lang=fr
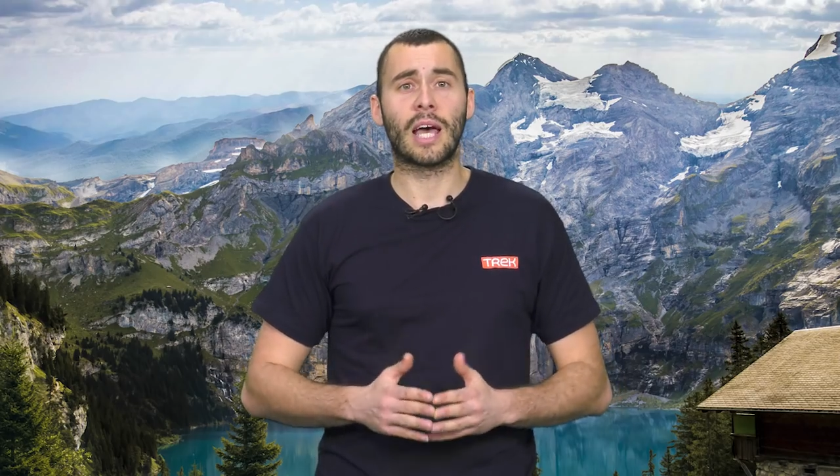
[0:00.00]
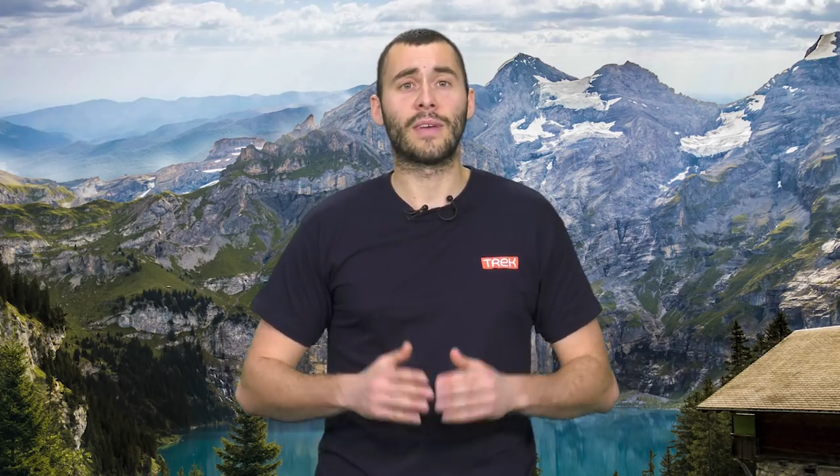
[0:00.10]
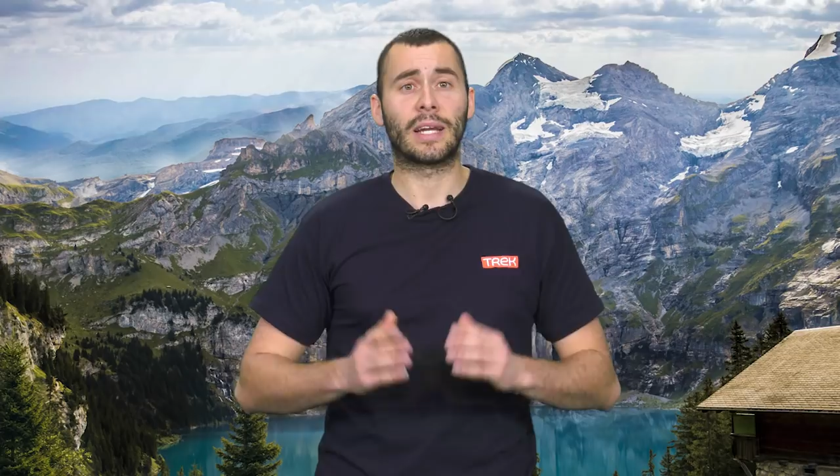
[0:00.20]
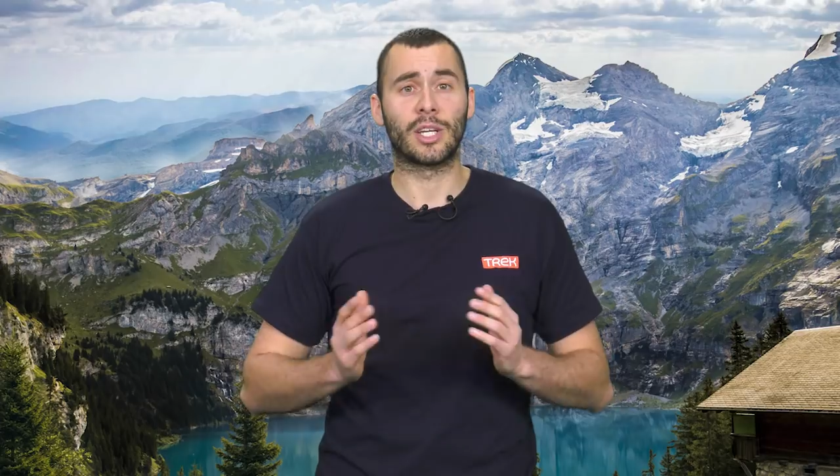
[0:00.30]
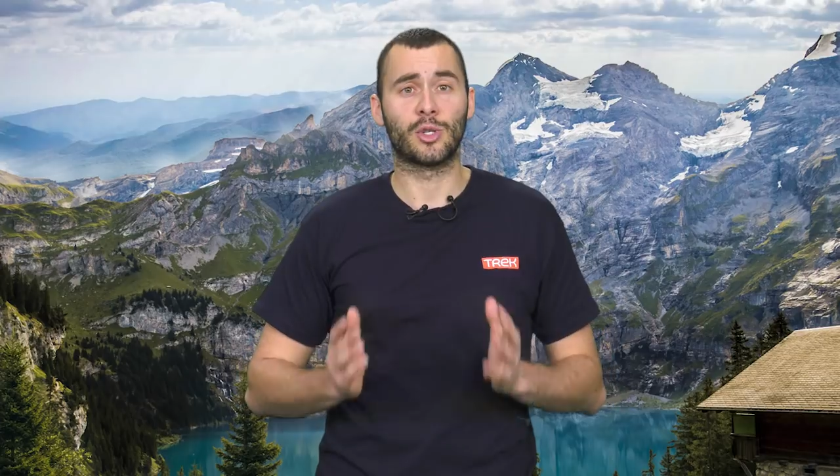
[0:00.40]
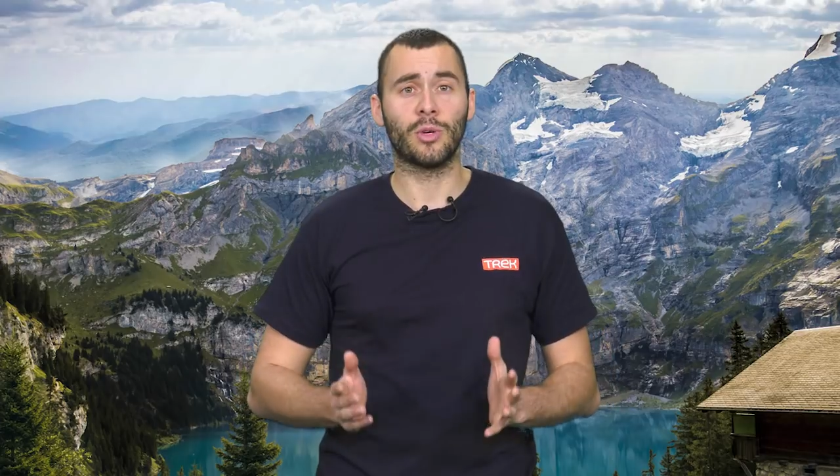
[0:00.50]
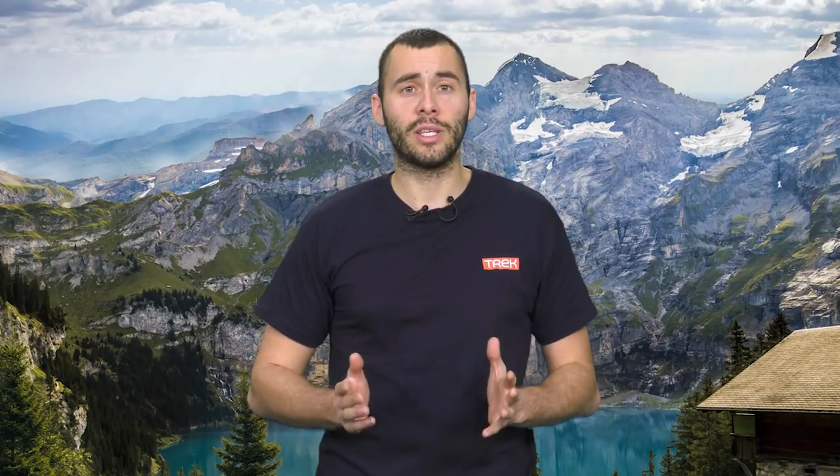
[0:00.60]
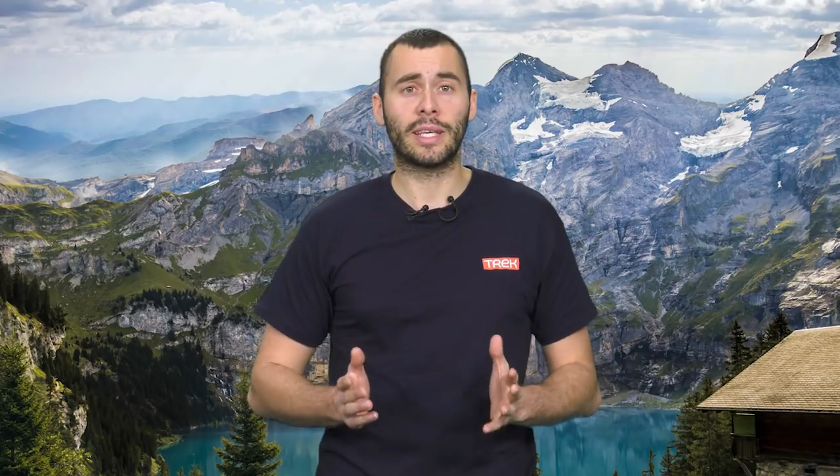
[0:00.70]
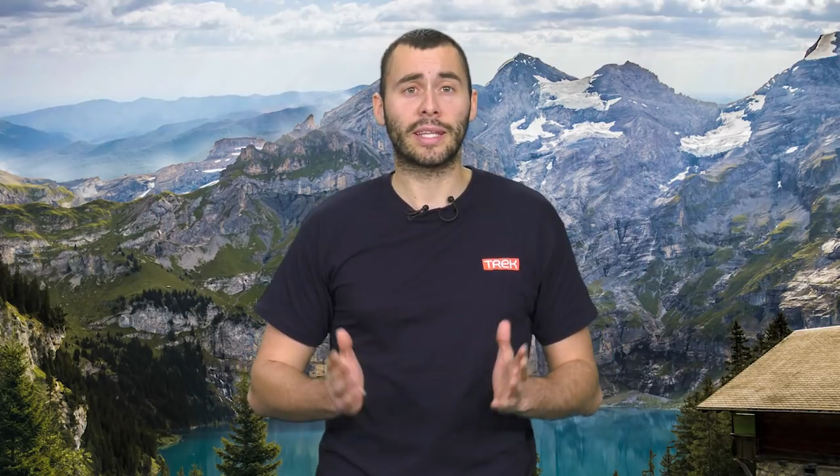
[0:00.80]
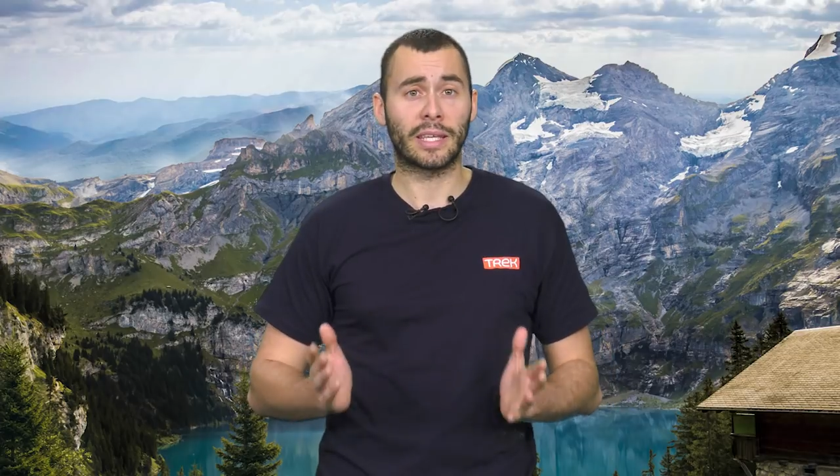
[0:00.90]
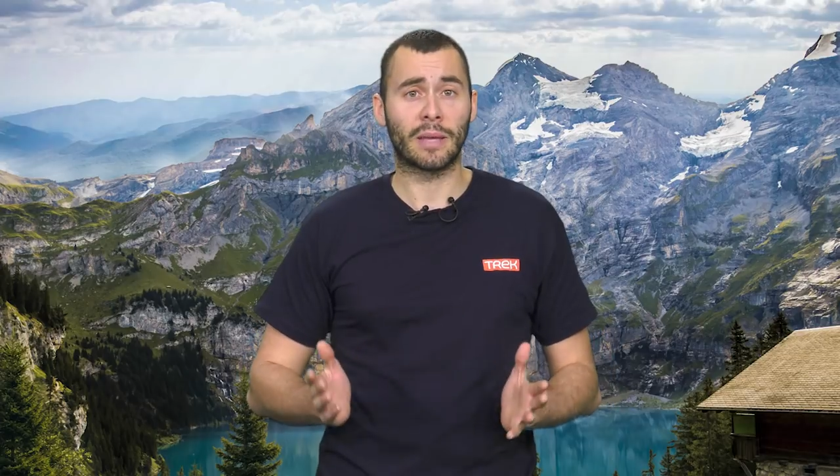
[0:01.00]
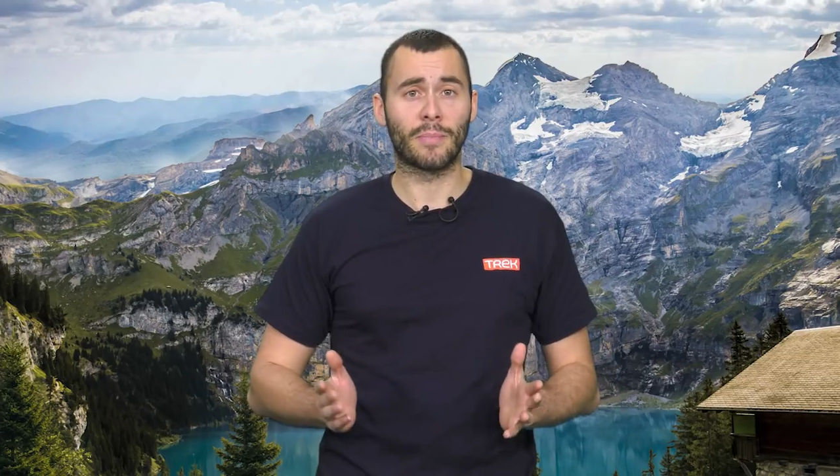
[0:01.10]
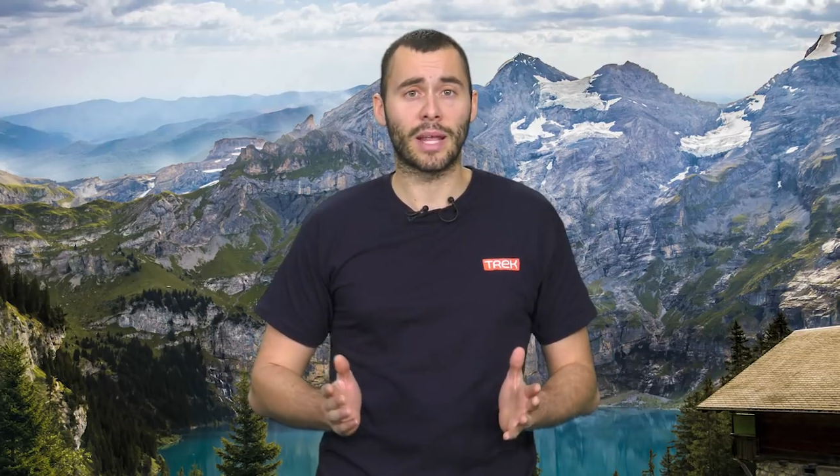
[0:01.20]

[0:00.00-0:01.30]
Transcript: avec la jolie quatrième